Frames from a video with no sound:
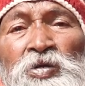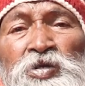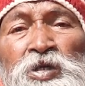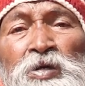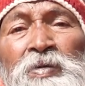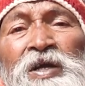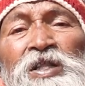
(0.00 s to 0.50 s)

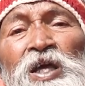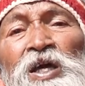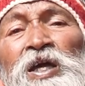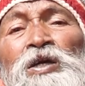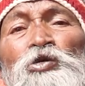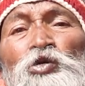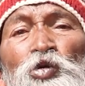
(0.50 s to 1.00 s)
শিবের
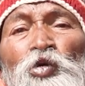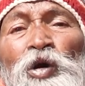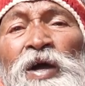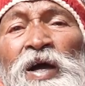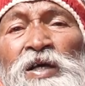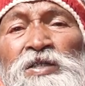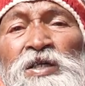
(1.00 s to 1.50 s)
থেকেই শুরু
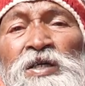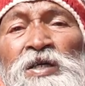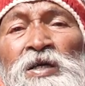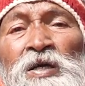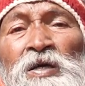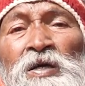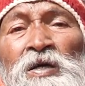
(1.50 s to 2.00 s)
হয়ে গেছে
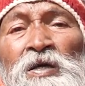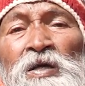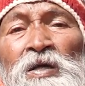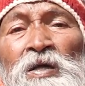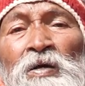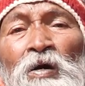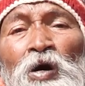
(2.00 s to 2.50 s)

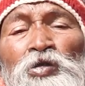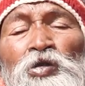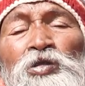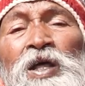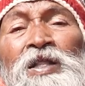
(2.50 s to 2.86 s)
হয়তো